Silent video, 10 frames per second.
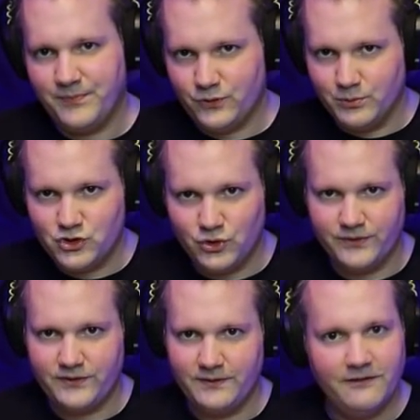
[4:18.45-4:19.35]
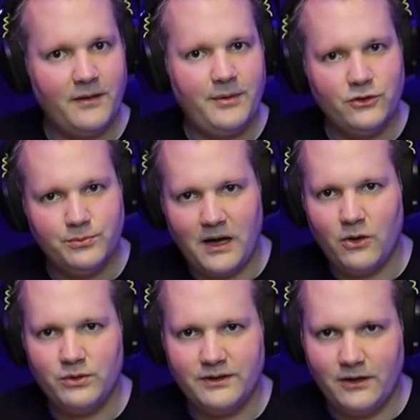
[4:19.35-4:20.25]
zum Schutz. War bei
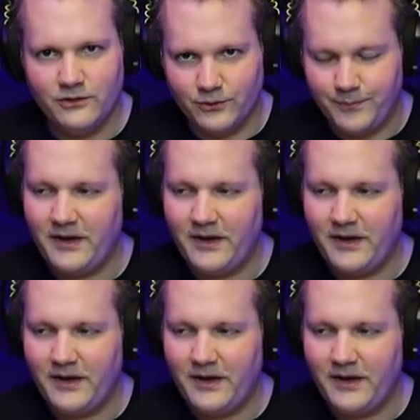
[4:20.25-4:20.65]
Dubaro genauso.